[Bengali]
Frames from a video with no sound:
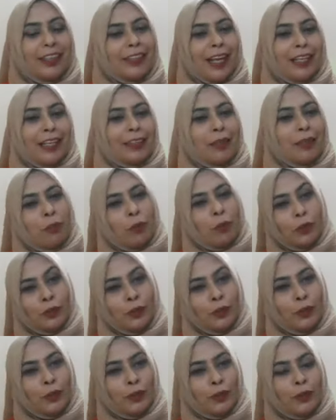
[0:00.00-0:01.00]
তাকে
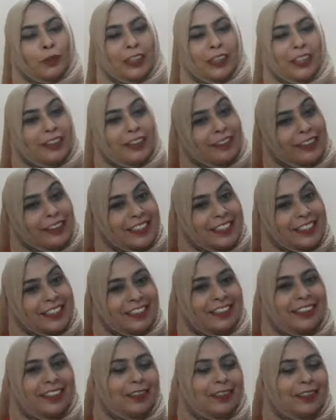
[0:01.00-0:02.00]
বন্ধ করে রেস্ট
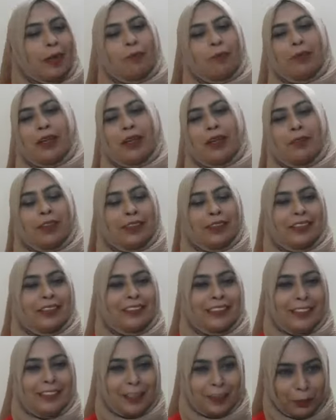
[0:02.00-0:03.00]
দিয়ে তারপরে আবার
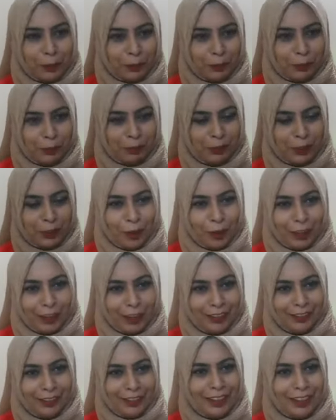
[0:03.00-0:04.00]
রিস্টার্ট করতে হয়
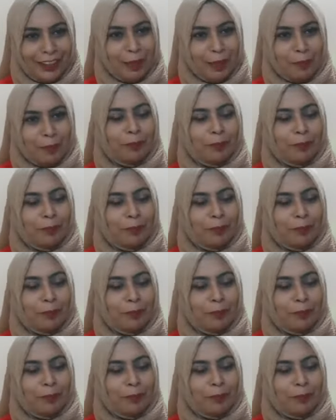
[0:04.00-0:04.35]
তাই না